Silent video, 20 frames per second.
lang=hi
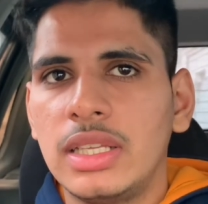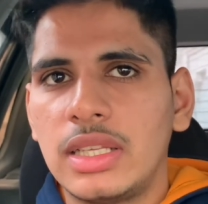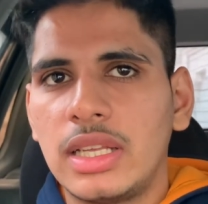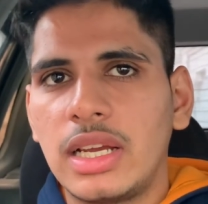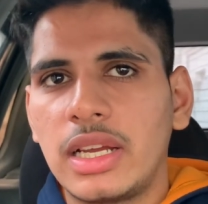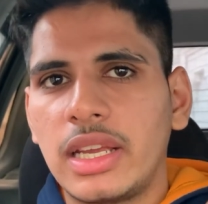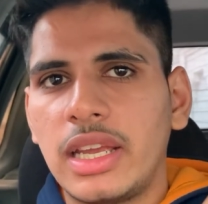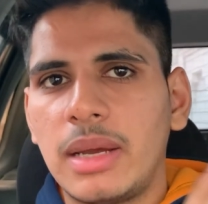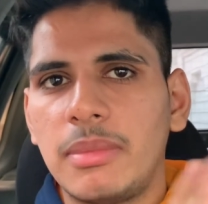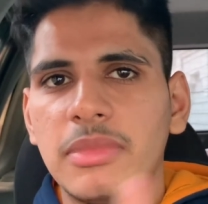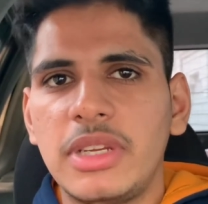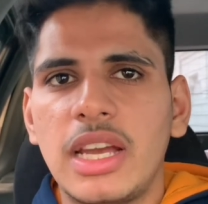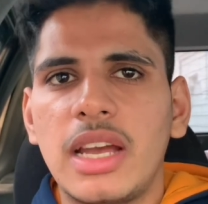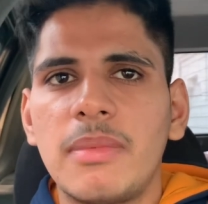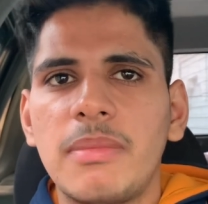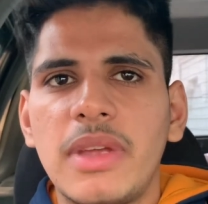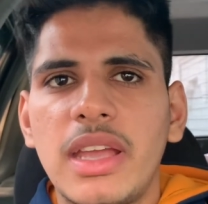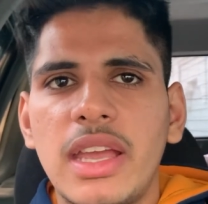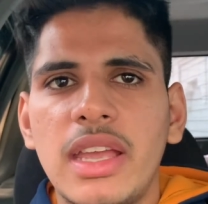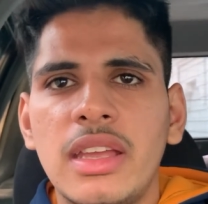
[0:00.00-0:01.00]
ताकि हम
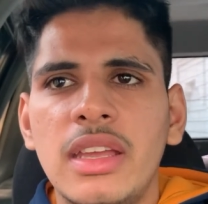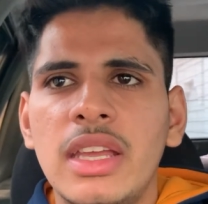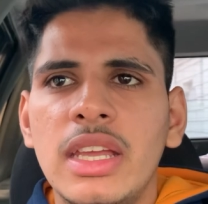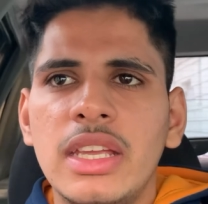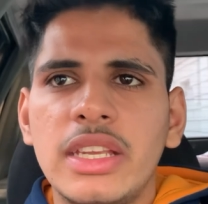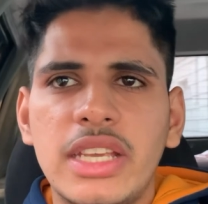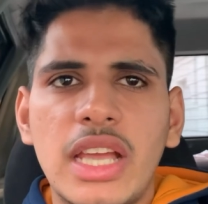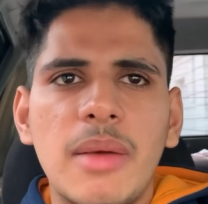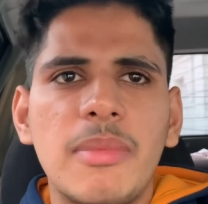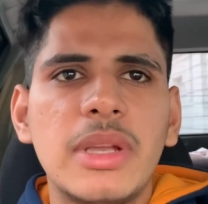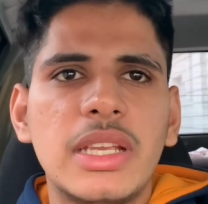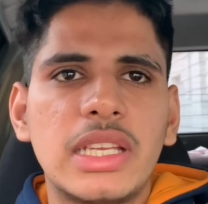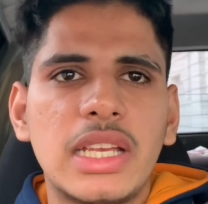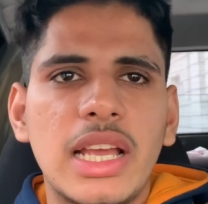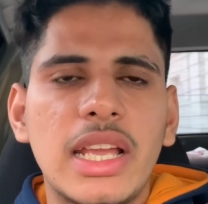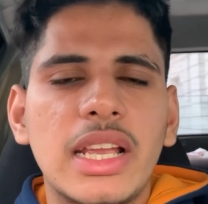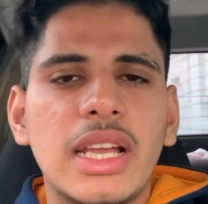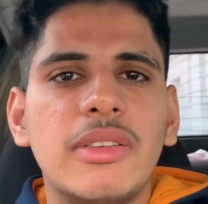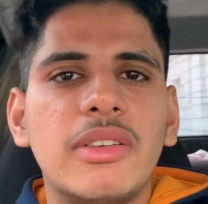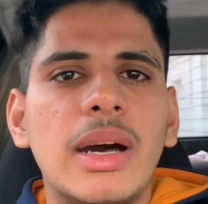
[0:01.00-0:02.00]
यहाँ पे आए यहाँ पे
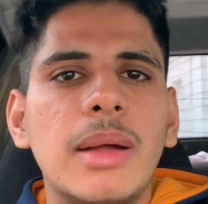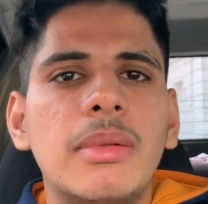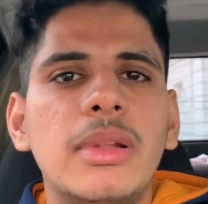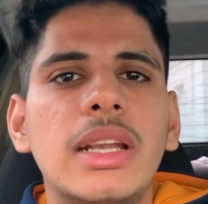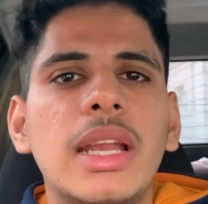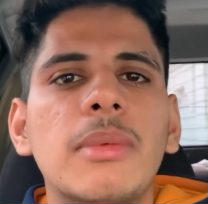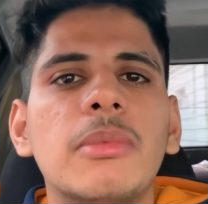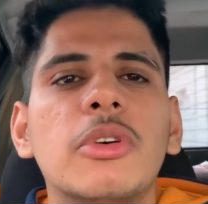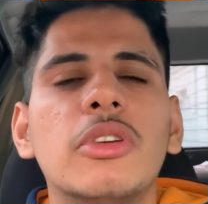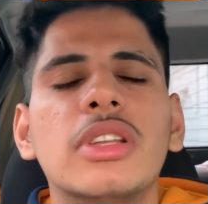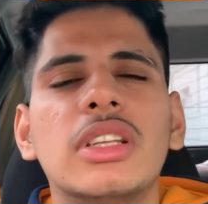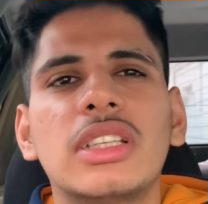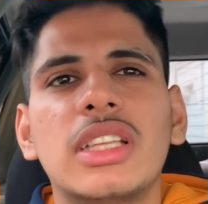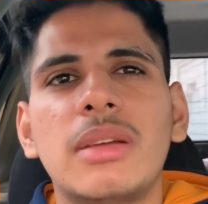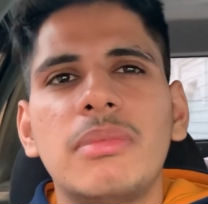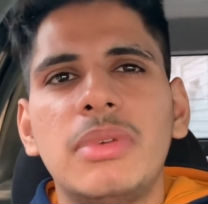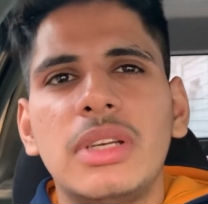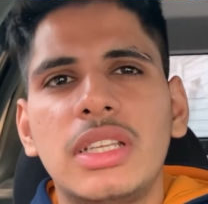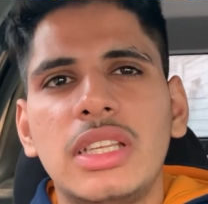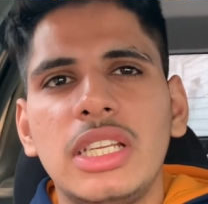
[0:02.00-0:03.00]
चलाएंगे वापसी टाइम हो सकता
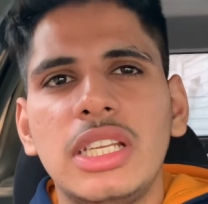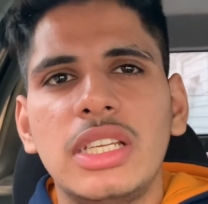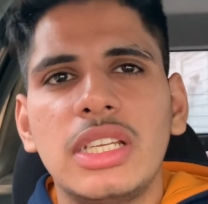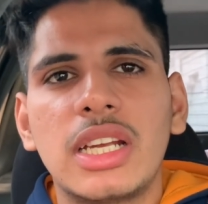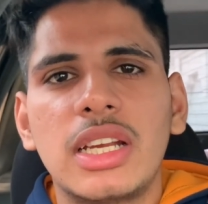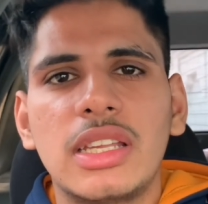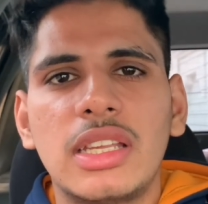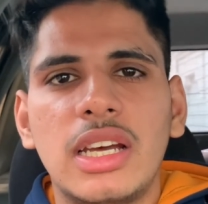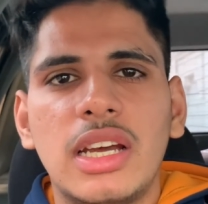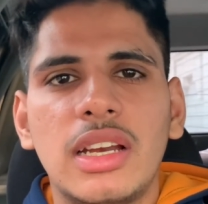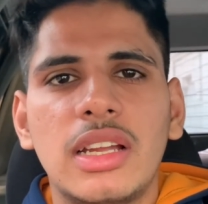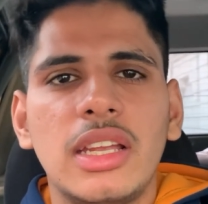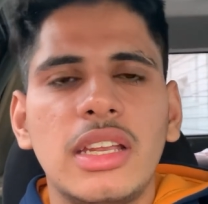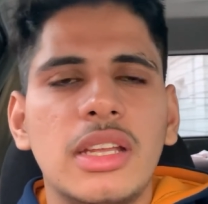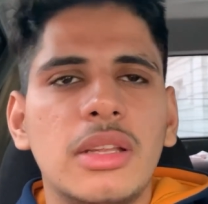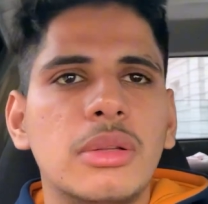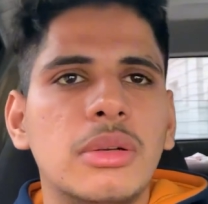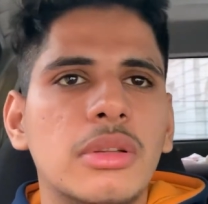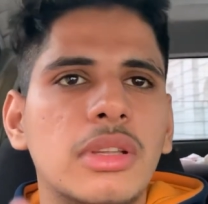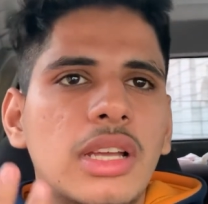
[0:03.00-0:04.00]
है फिर तीन चार हज़ार का
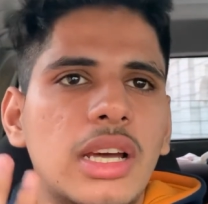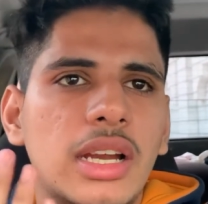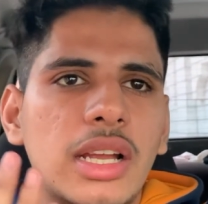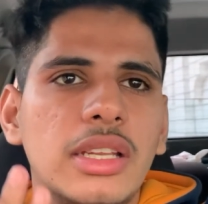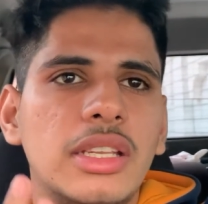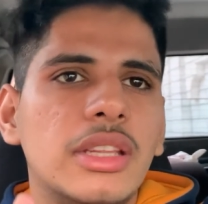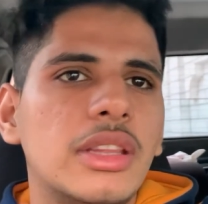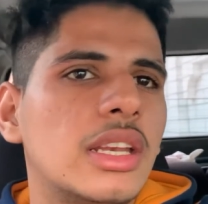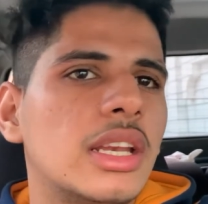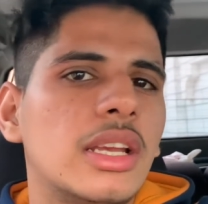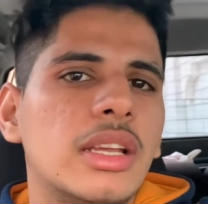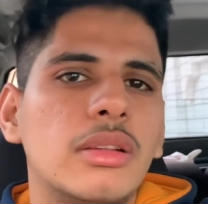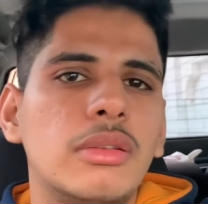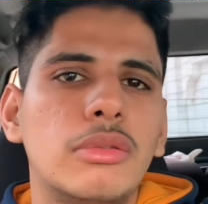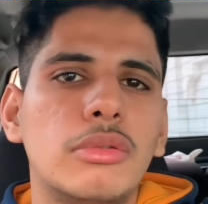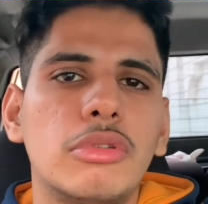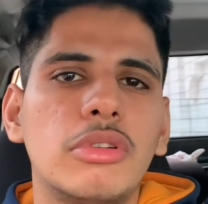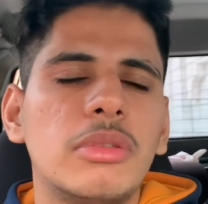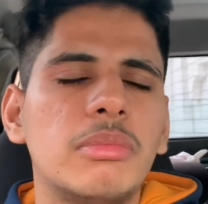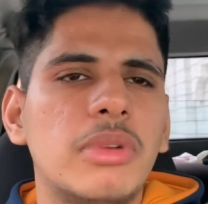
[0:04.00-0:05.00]
या दो हज़ार का जितने
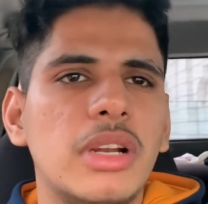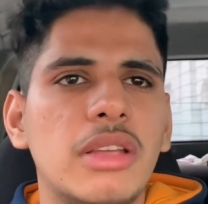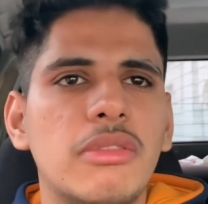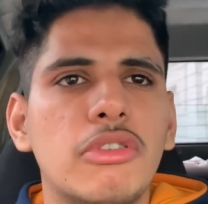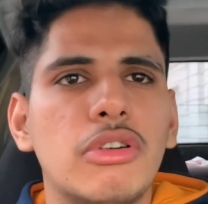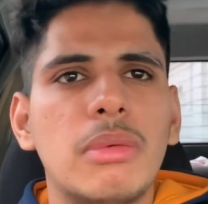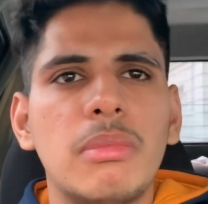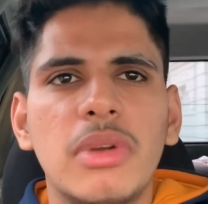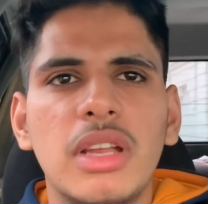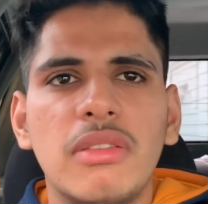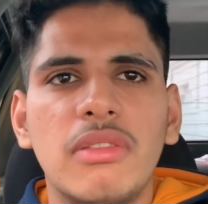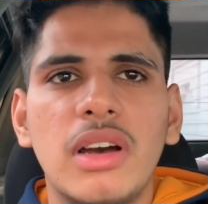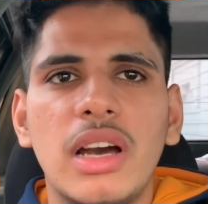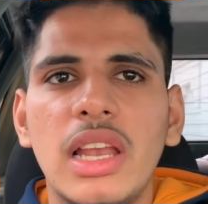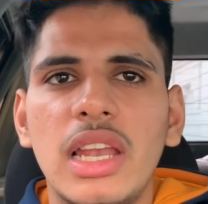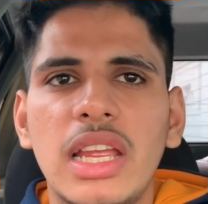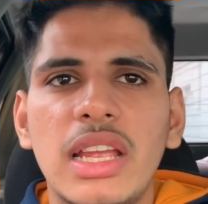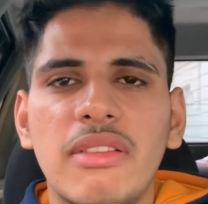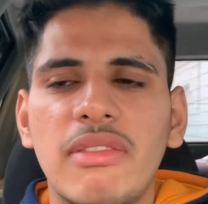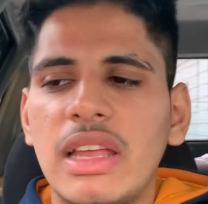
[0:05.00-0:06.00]
ज़रूरत पड़ी वो हम डलवा
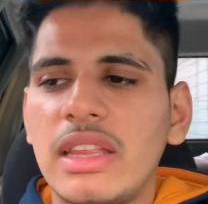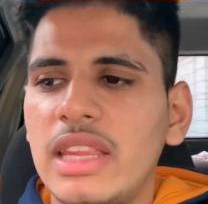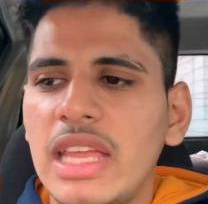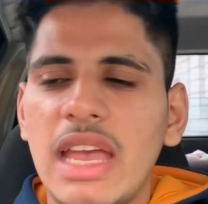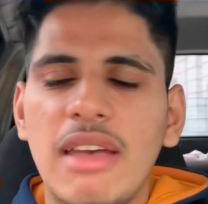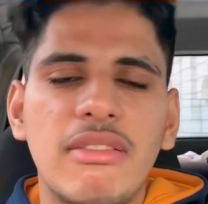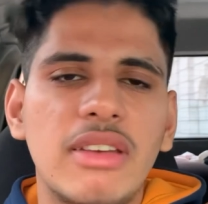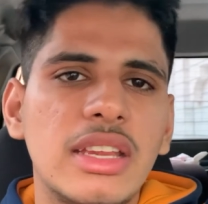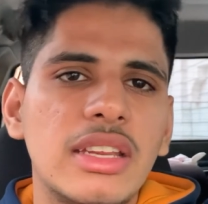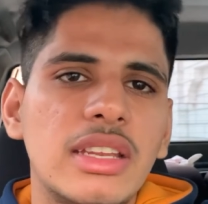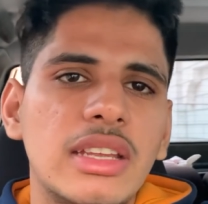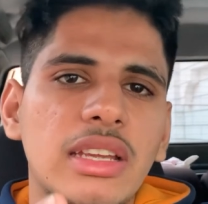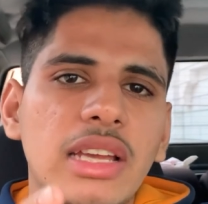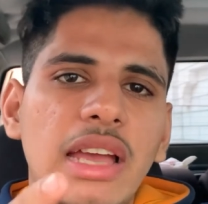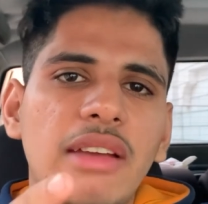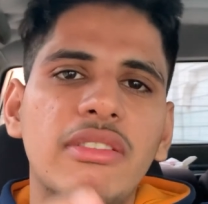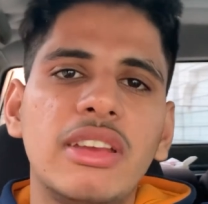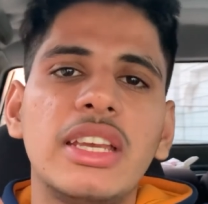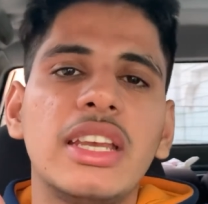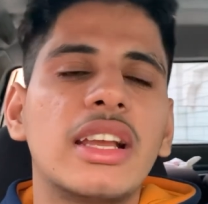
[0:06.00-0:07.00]
लेंगे वैसे एवरेज
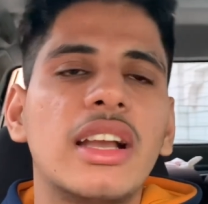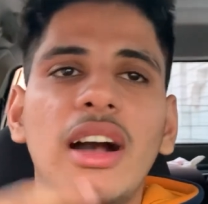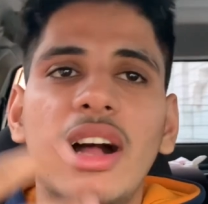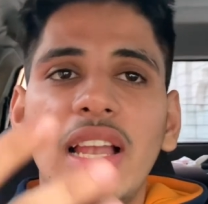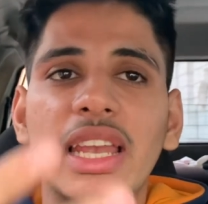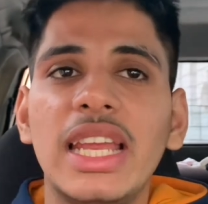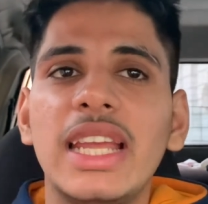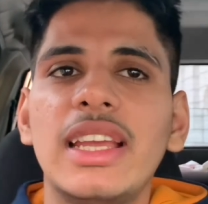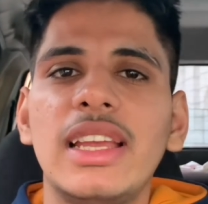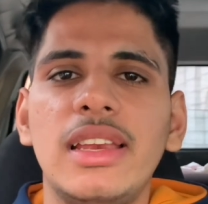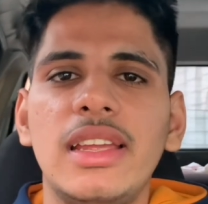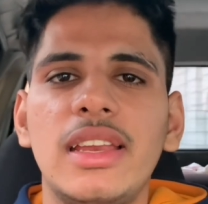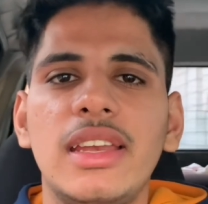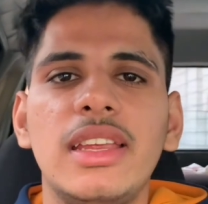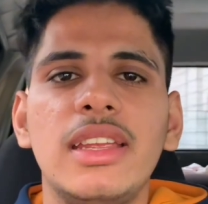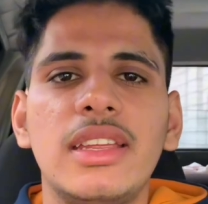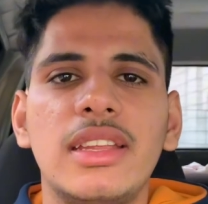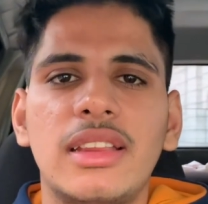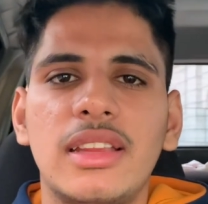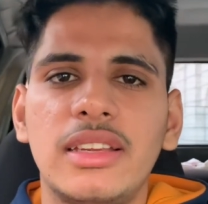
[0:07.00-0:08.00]
एवरेज निकालने के लिए
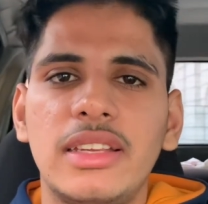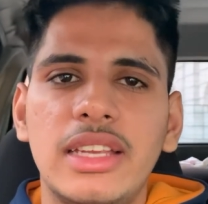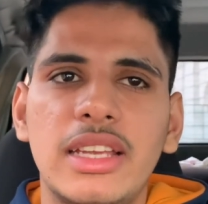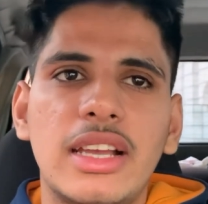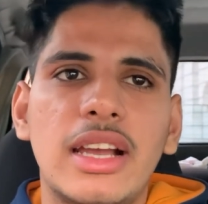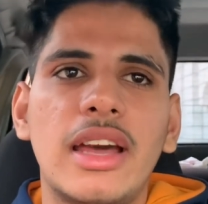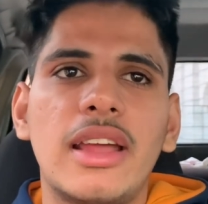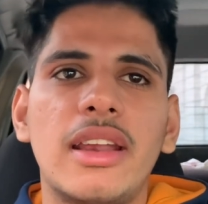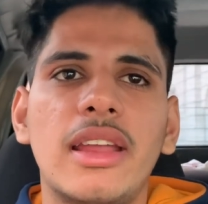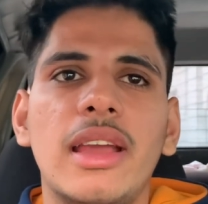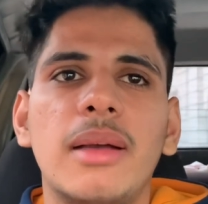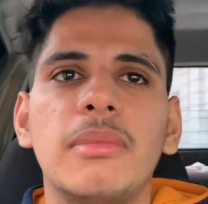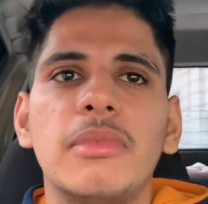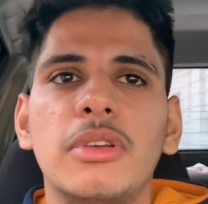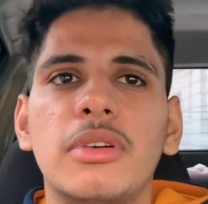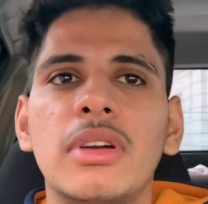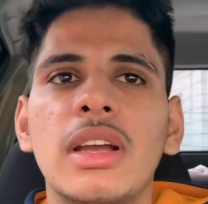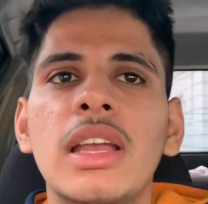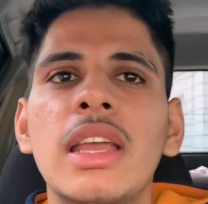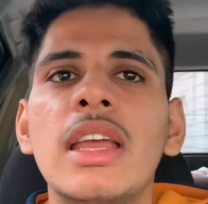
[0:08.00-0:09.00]
नहीं ये कर रहे हैं हम
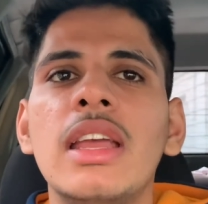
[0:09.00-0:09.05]
लोग